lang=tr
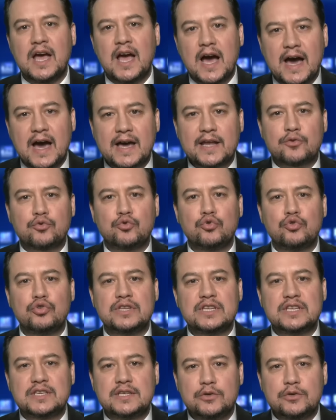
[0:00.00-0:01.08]
Her gün
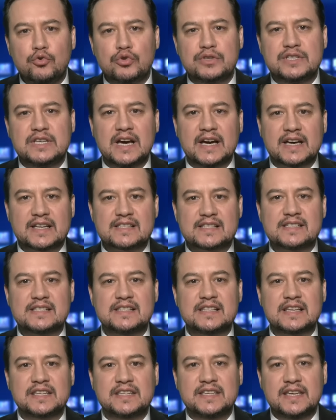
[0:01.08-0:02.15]
iki ülke
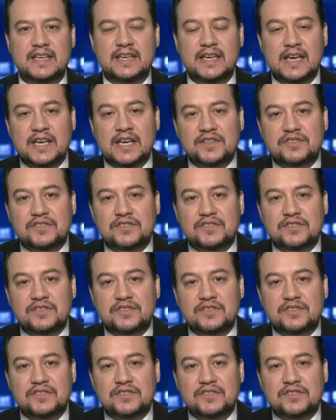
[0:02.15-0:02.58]
arasındaki